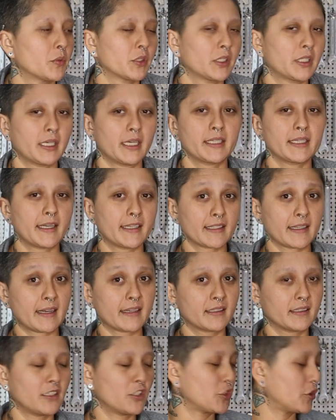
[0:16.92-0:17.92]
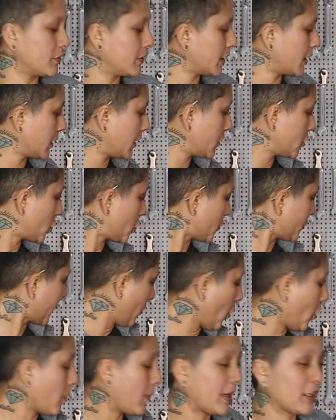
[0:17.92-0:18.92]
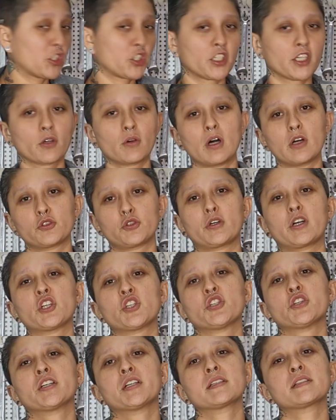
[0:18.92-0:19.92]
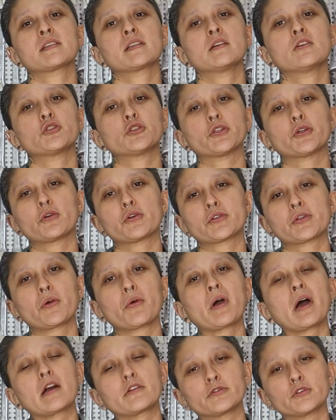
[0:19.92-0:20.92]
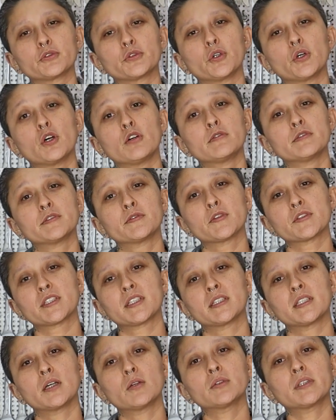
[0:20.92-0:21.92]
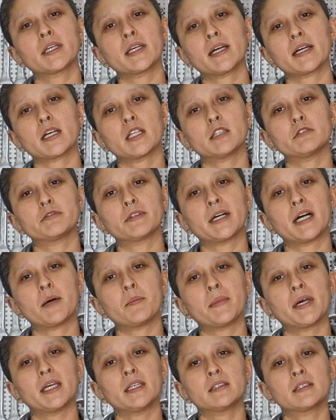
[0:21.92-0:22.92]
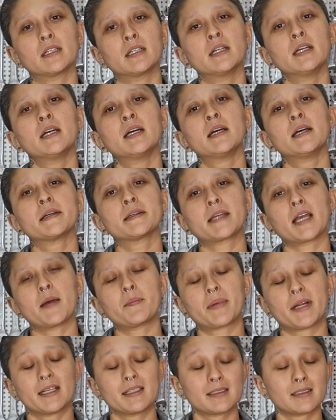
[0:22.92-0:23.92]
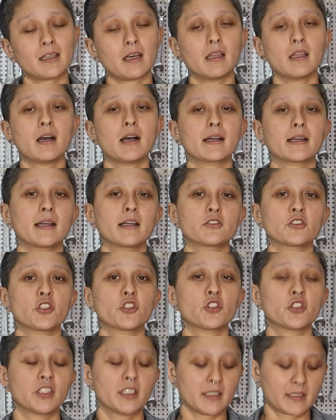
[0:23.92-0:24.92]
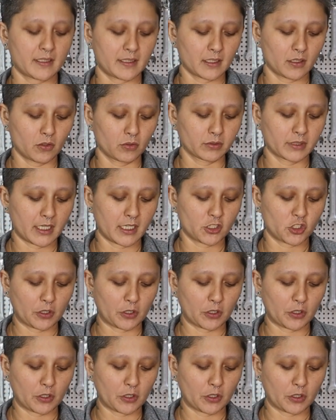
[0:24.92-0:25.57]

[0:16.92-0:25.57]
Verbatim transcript: Porque aí a aranha é diferente. Bom, mas chegou a sua caixa de direção, chegou o seu garfo novo e você não tem aquela ferramenta que é para instalar a caixa de direção, né?